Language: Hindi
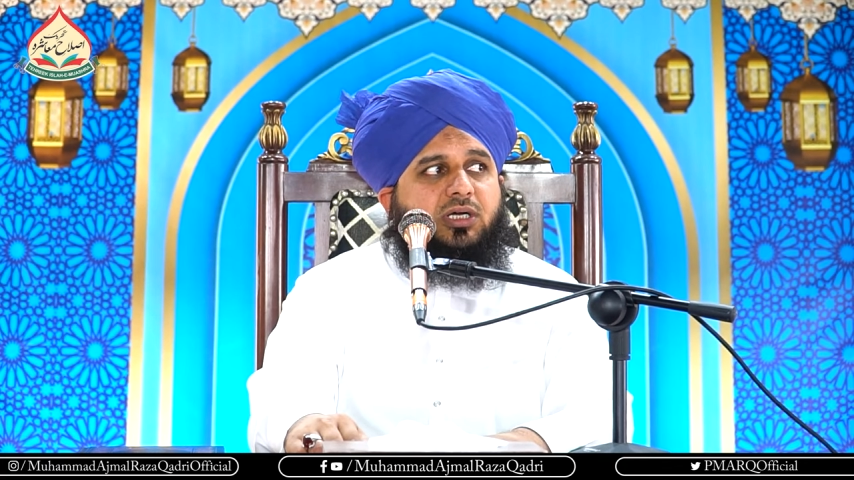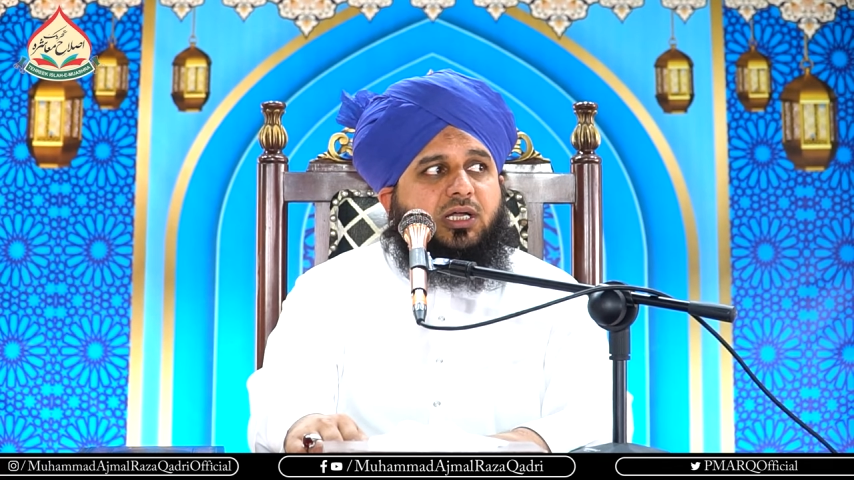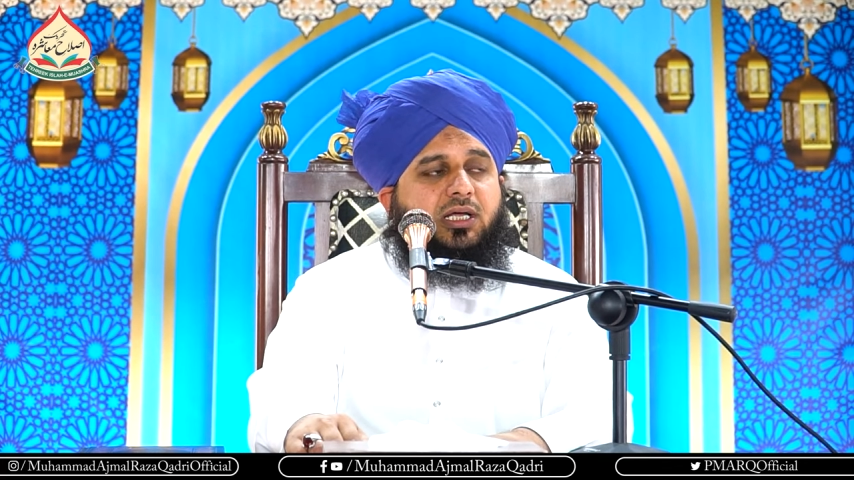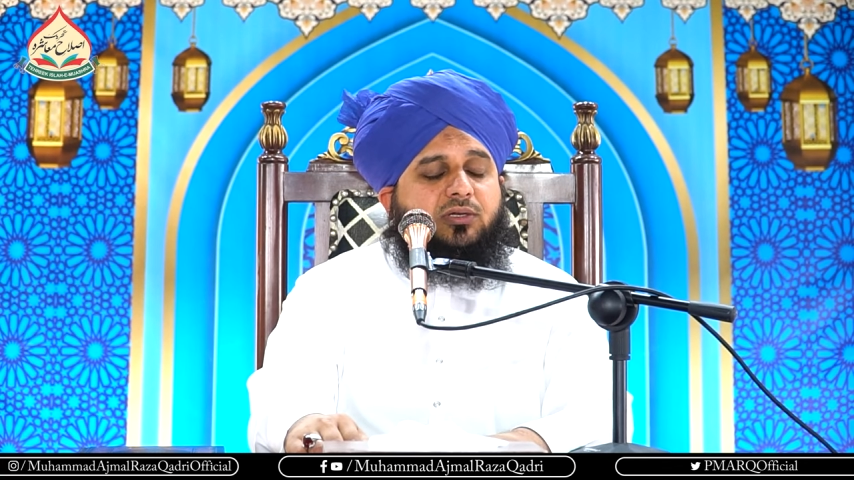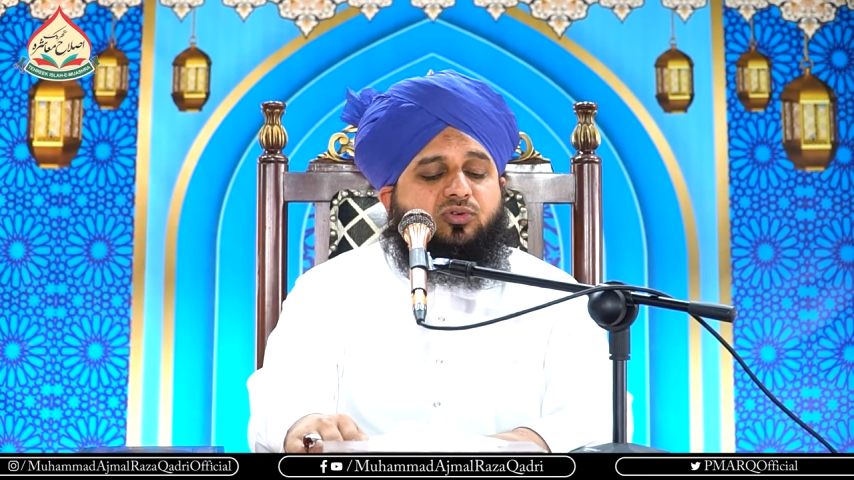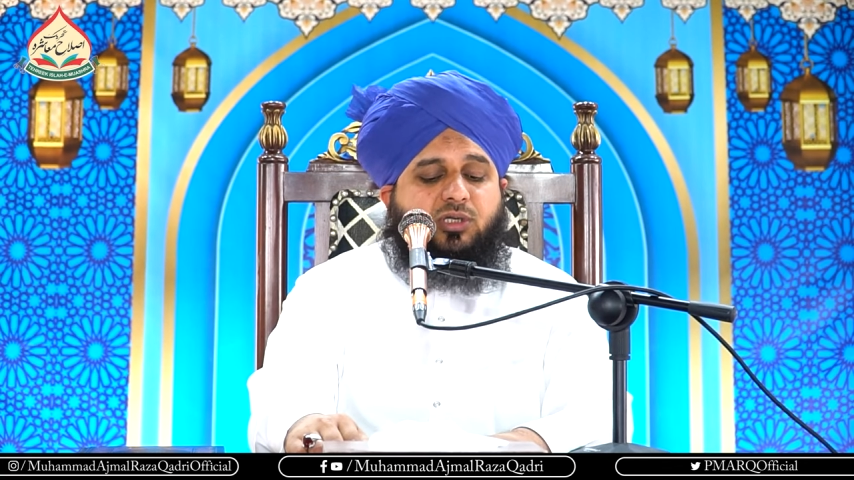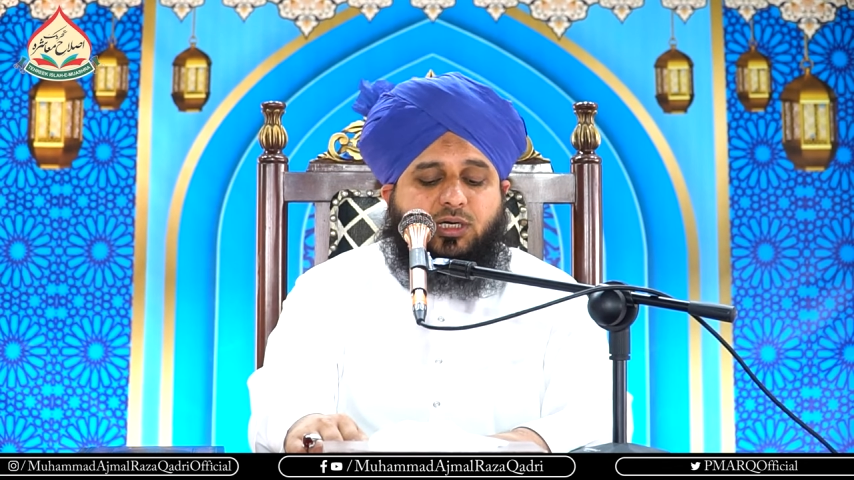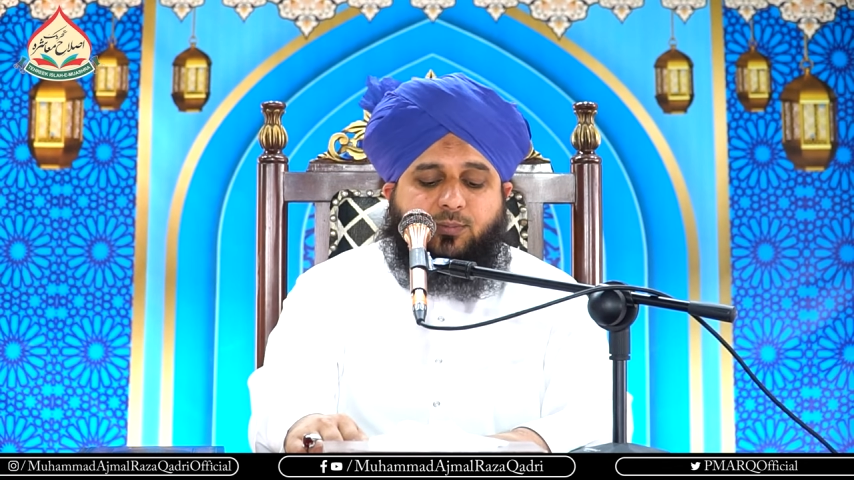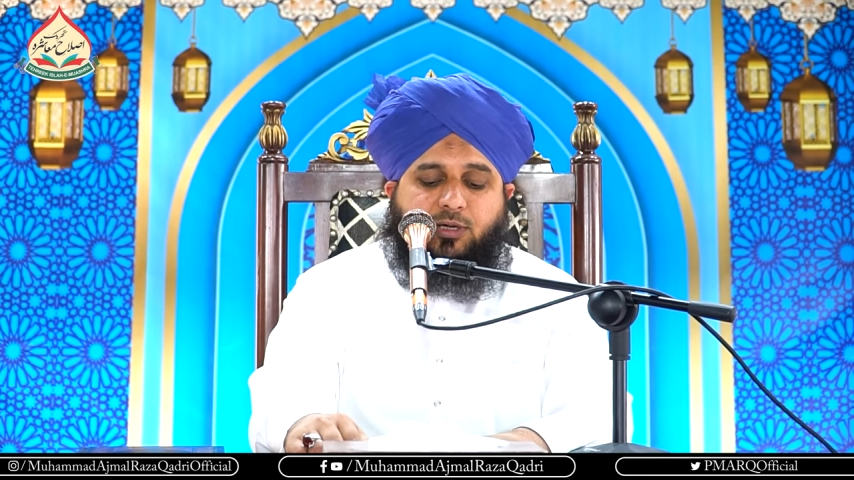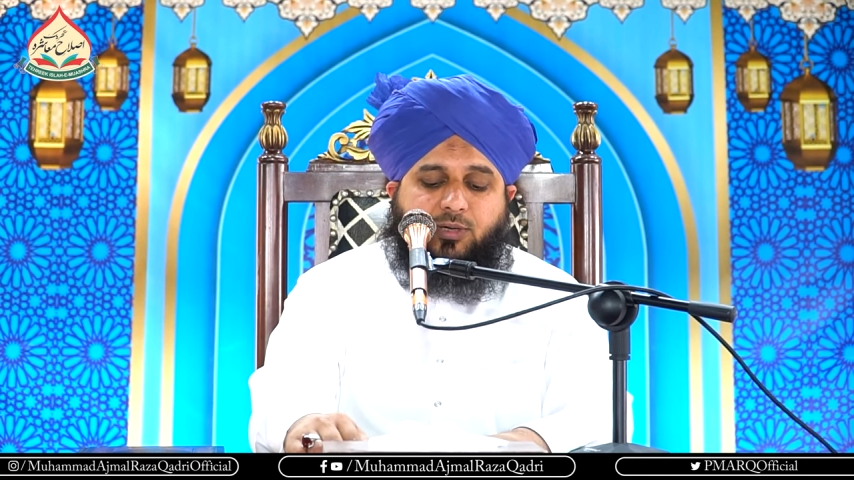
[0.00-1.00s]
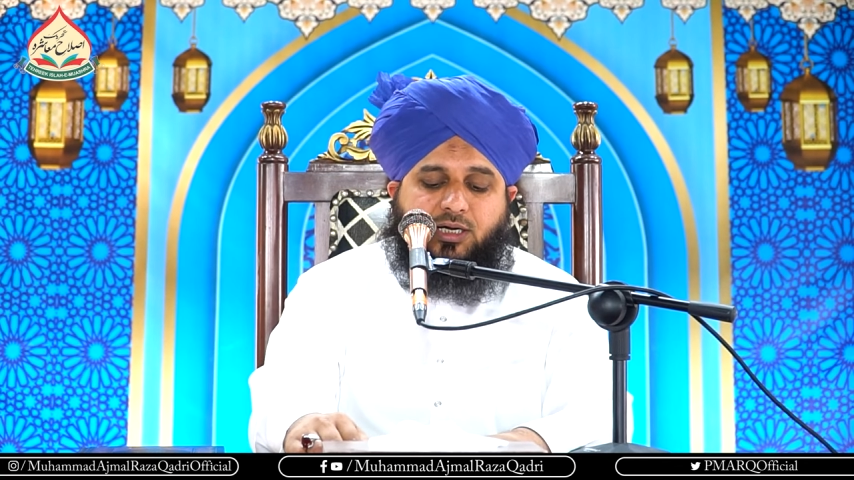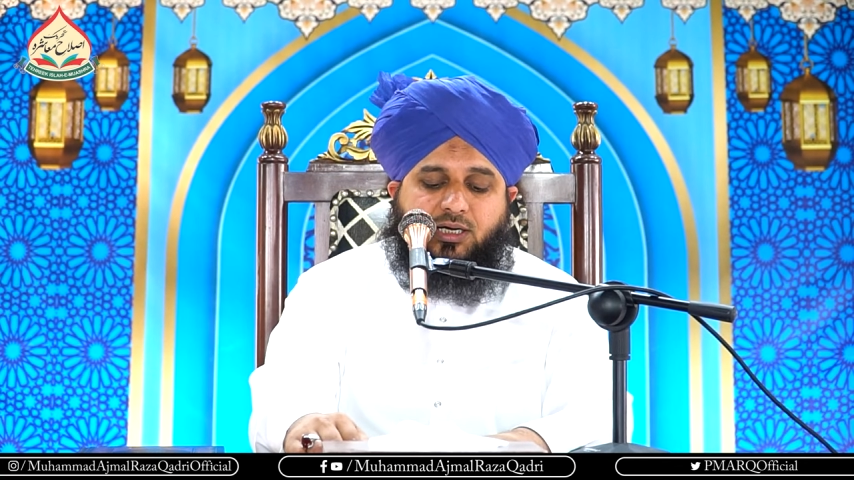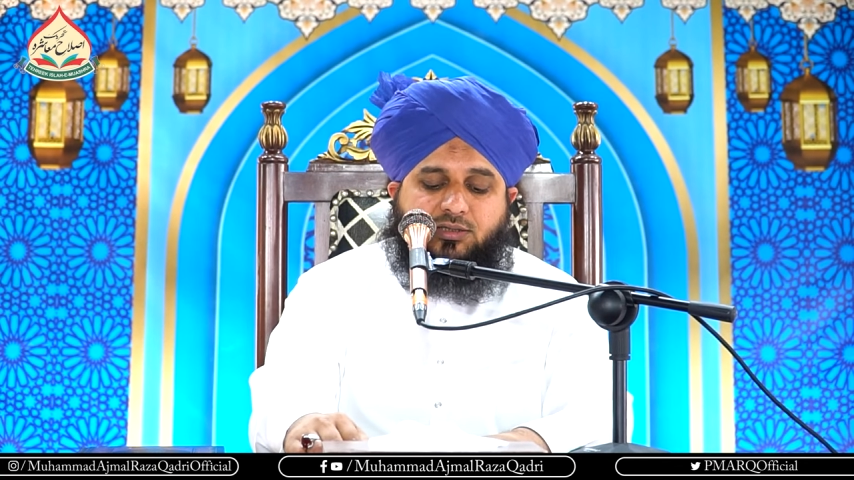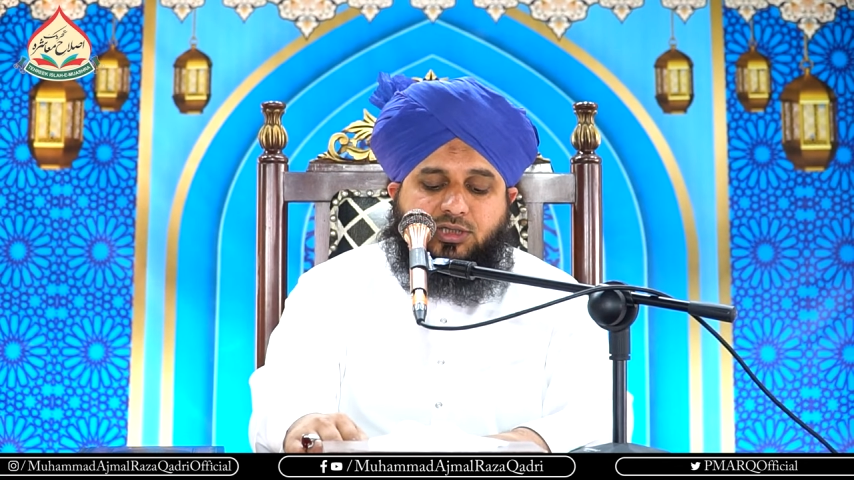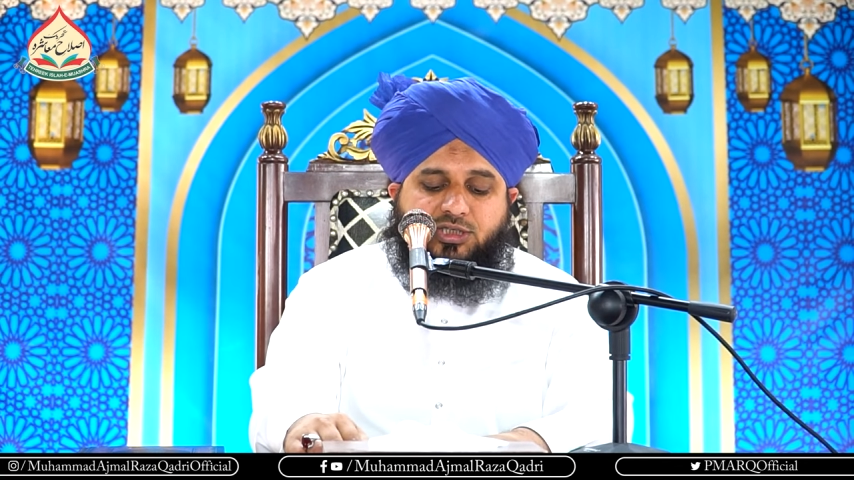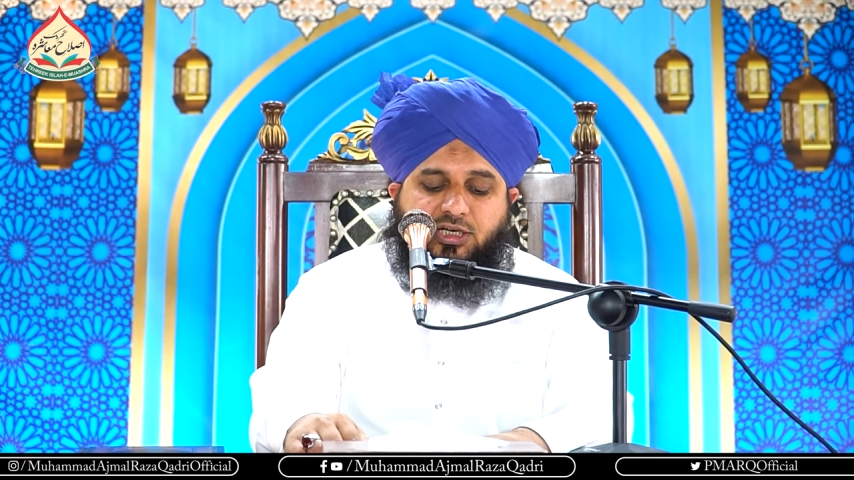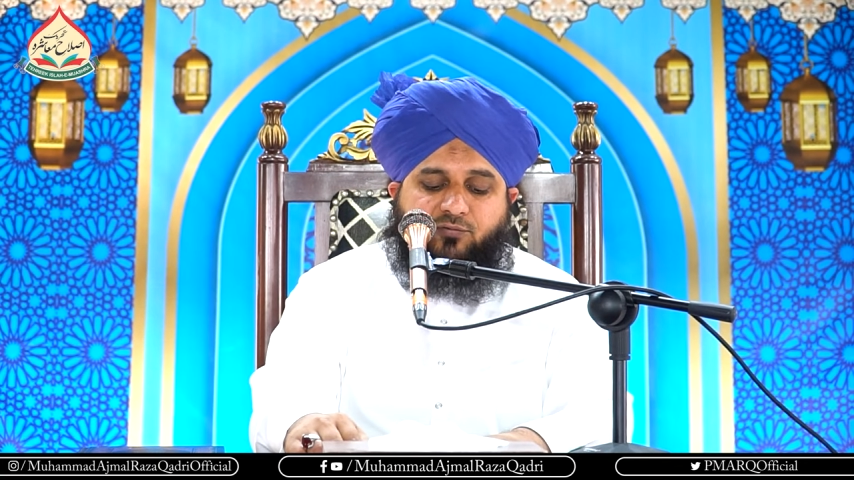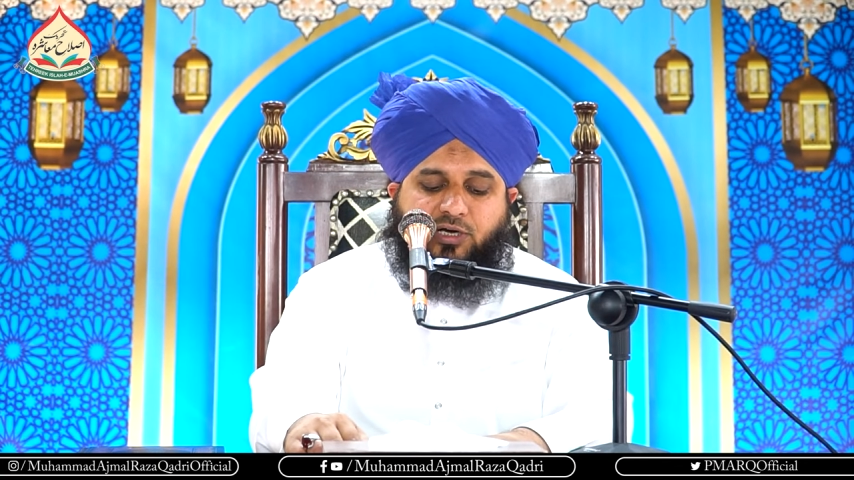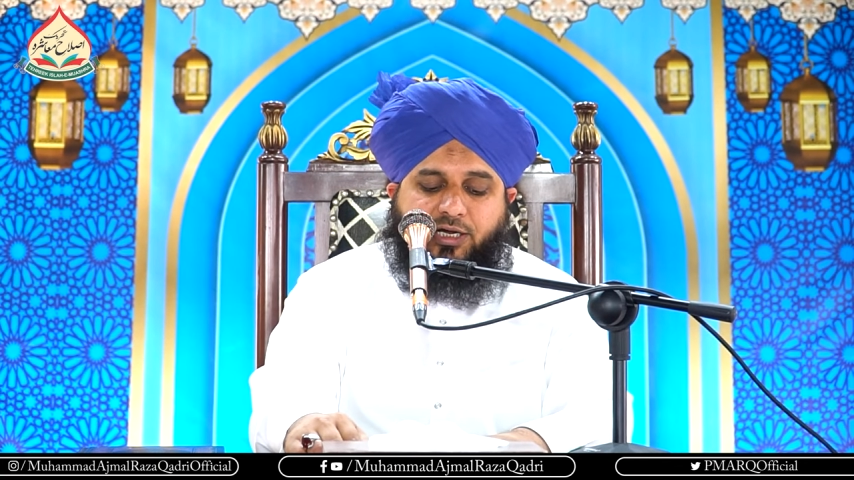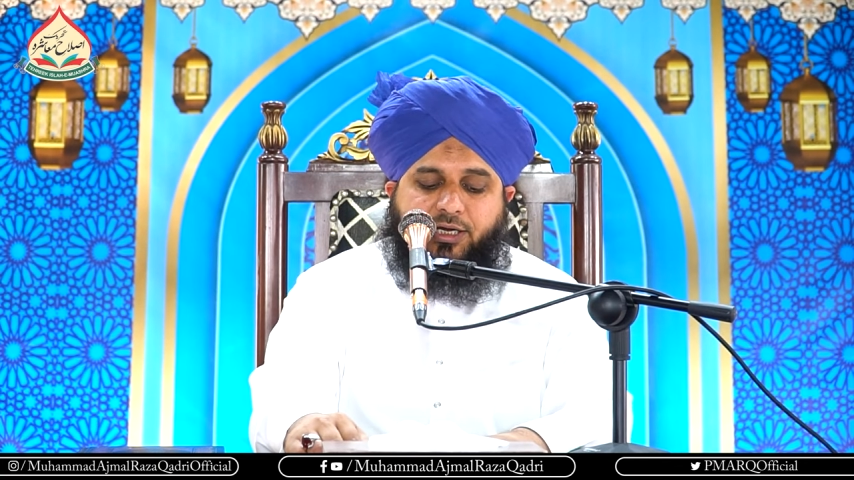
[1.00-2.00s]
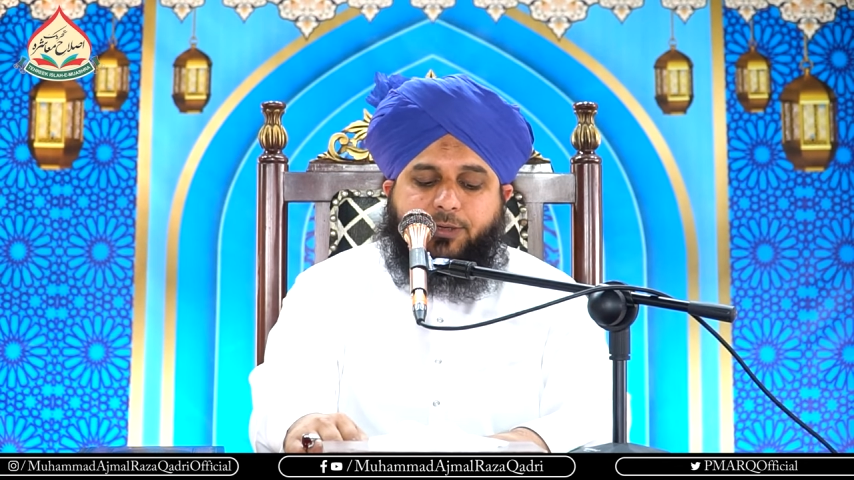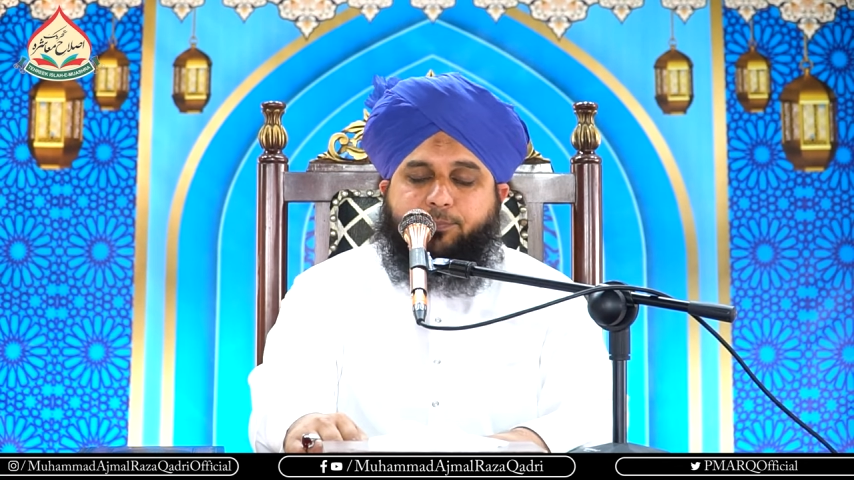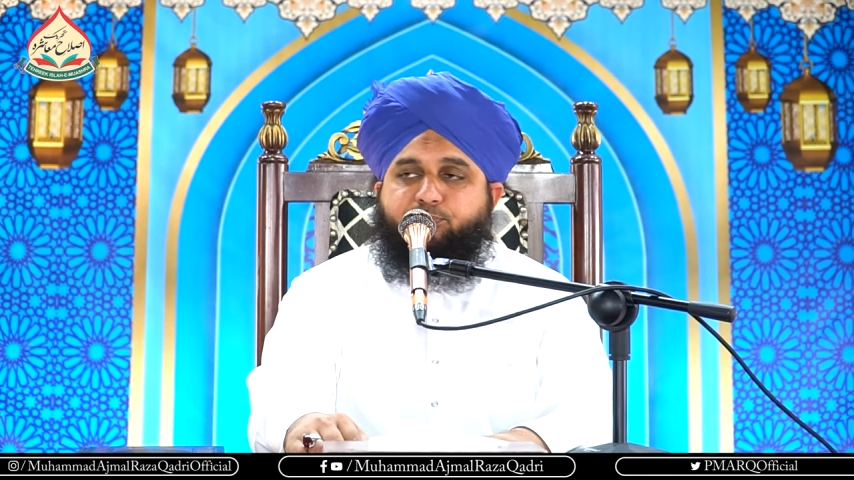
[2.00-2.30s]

अलैहि हमारे यहाँ तशरीफ़ लाए